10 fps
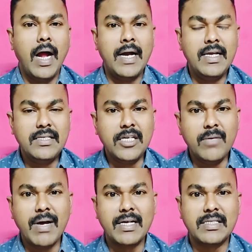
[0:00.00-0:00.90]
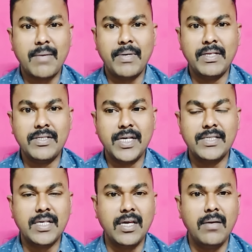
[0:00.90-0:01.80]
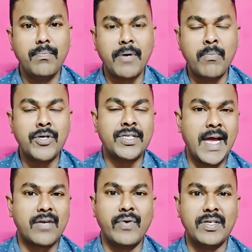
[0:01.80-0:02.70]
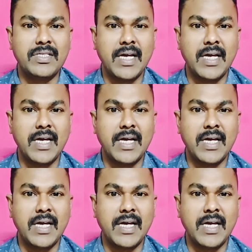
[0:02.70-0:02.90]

అండ్ ఈ సినిమాకు సంబంధించేసి ప్రమోషన్ యాక్టివిటీస్